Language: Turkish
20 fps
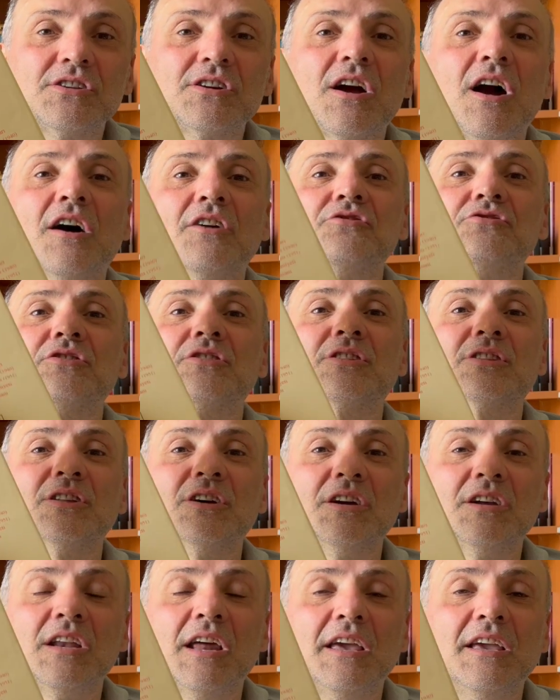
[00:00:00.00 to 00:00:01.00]

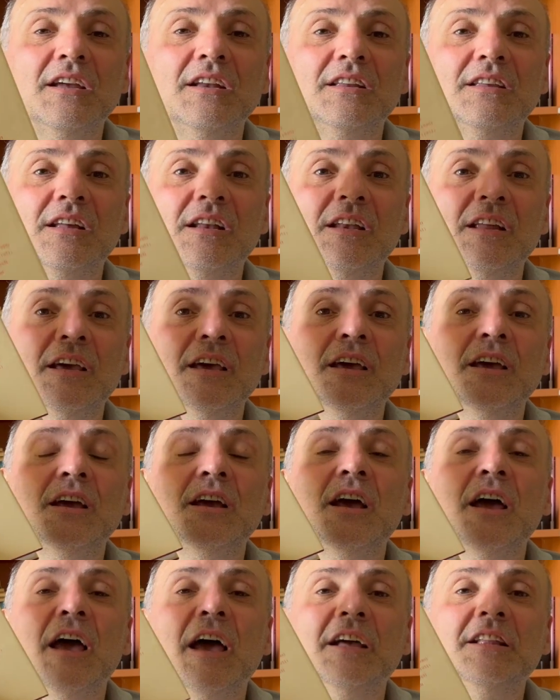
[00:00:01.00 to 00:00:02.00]
karşıtlığıyla ilgili
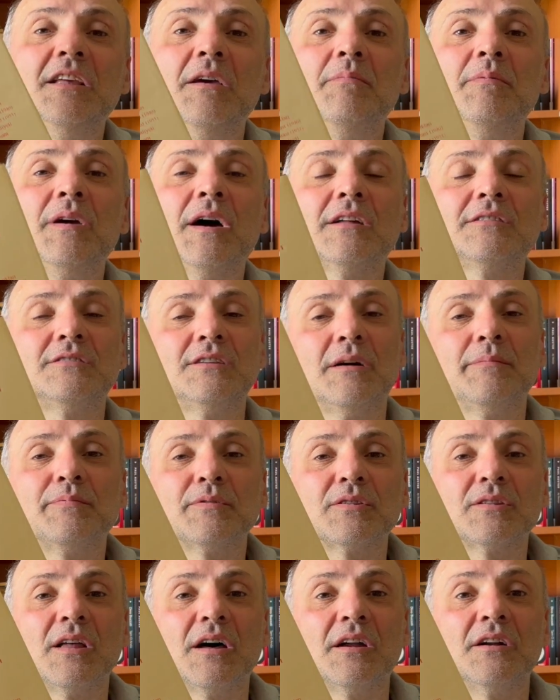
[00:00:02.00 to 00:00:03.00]
edebiyat
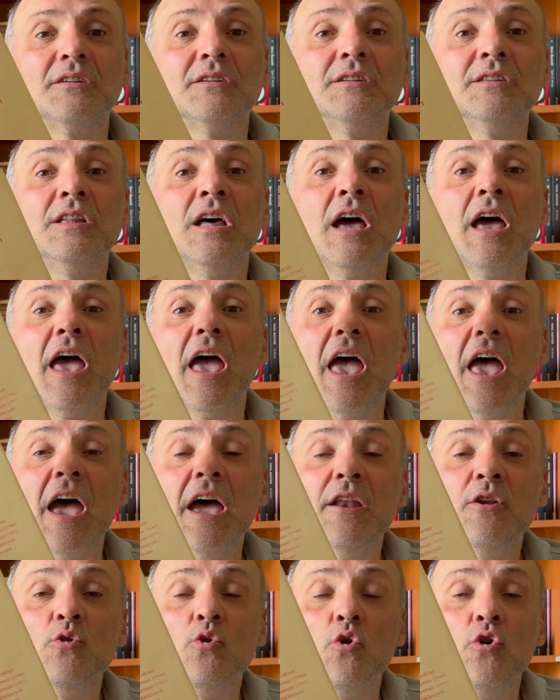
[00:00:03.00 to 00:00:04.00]
yapıtlarının
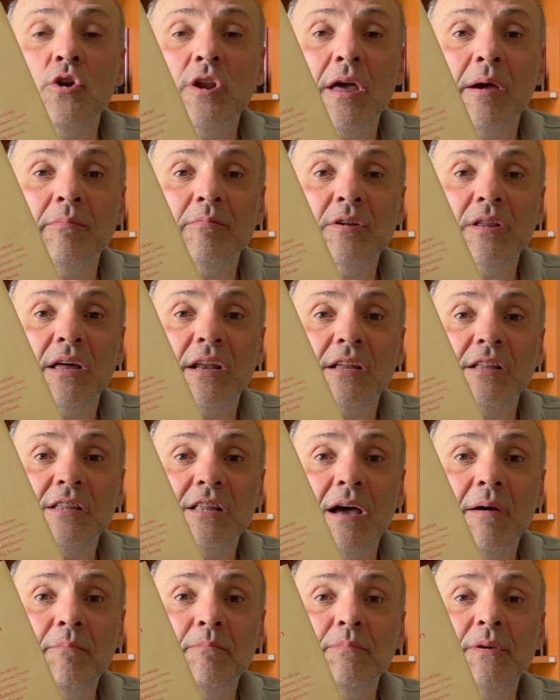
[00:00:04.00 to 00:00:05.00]
en
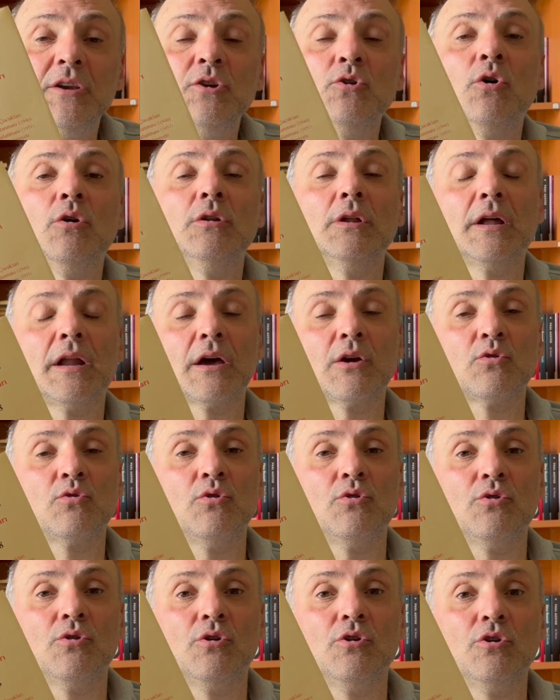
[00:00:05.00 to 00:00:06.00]
önemlilerinden biri olarak
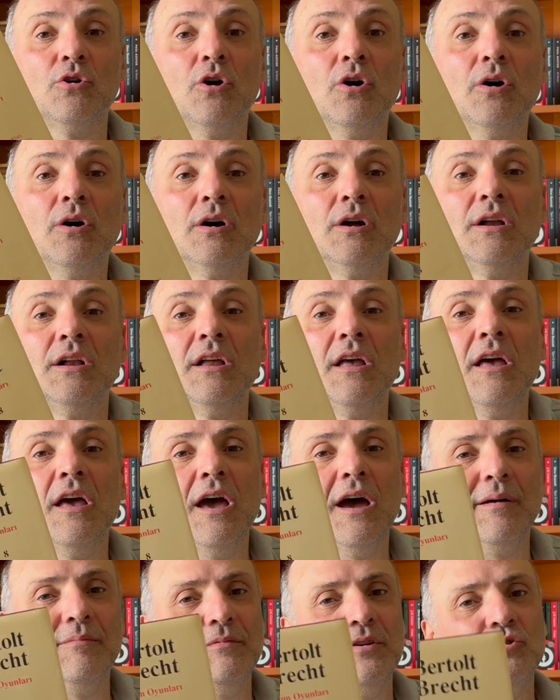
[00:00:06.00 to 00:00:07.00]
görülüyor.
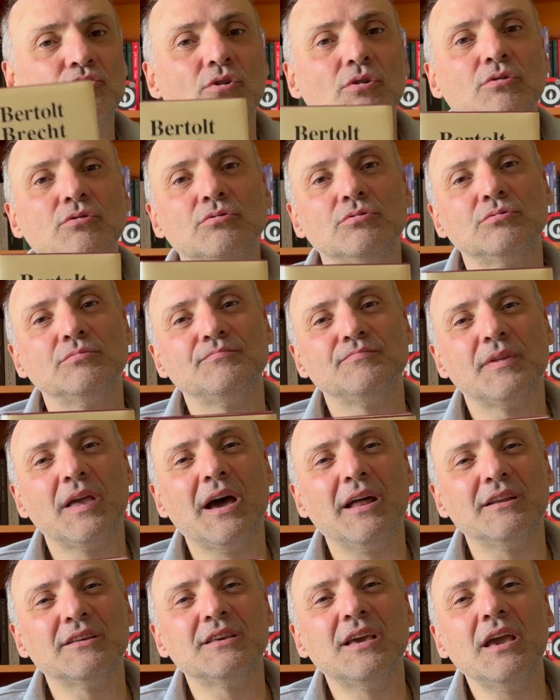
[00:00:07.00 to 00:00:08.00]
Hem de çok
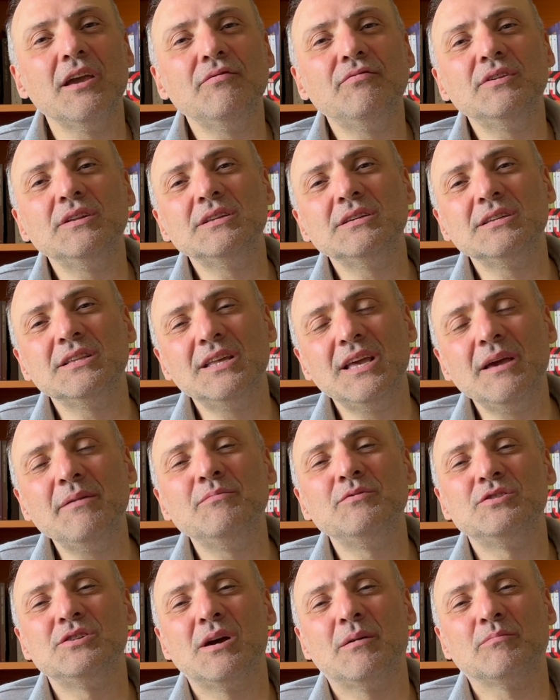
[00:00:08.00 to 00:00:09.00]
yani keyiflidir
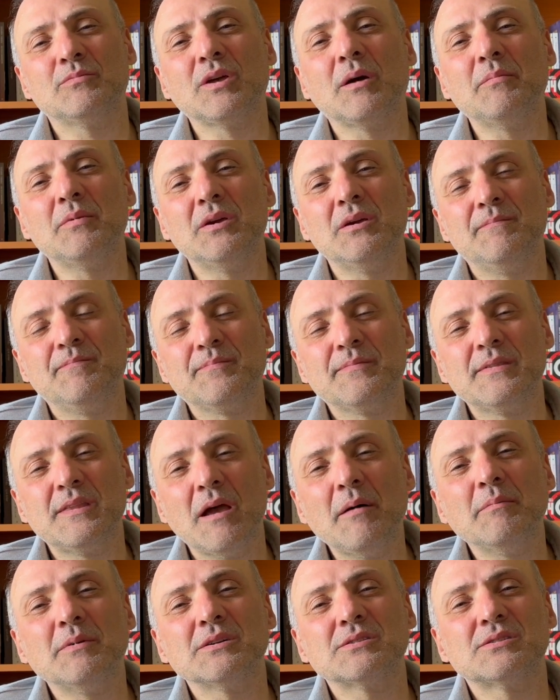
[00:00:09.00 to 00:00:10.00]
diyemeyeceğim. Tabi
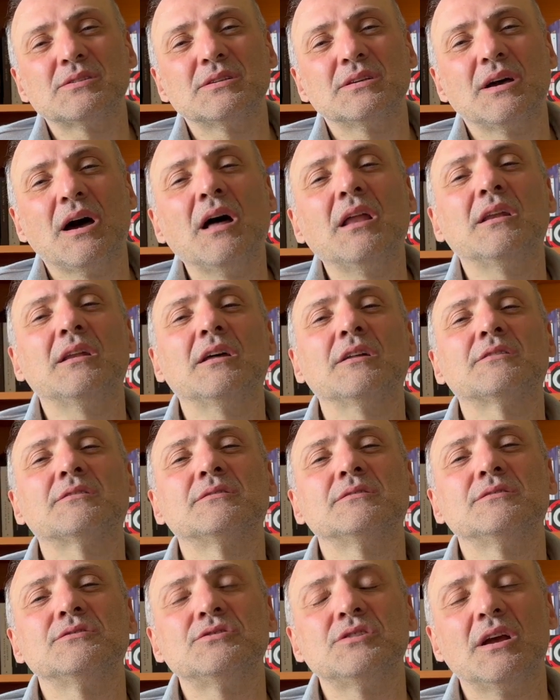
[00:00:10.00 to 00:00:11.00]
teması,
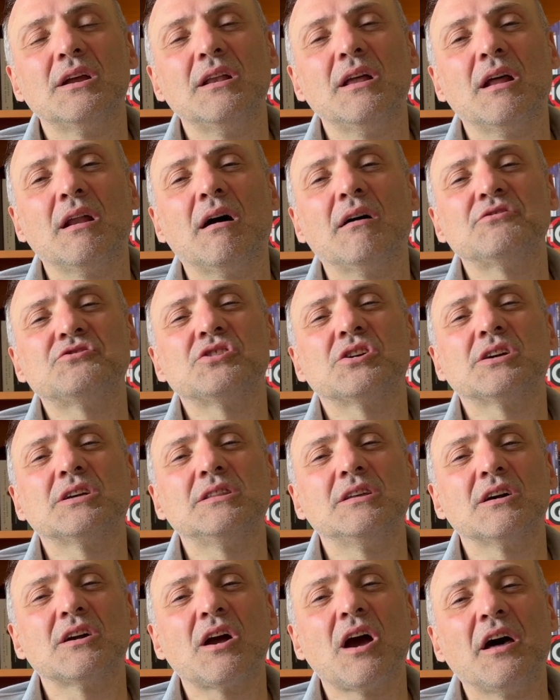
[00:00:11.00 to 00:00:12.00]
anlattığı şeyler
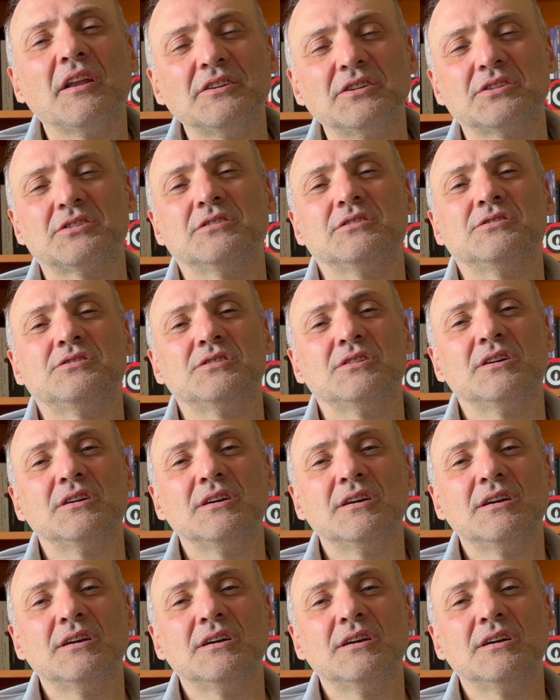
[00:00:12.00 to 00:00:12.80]
acıklı, kanırtıcı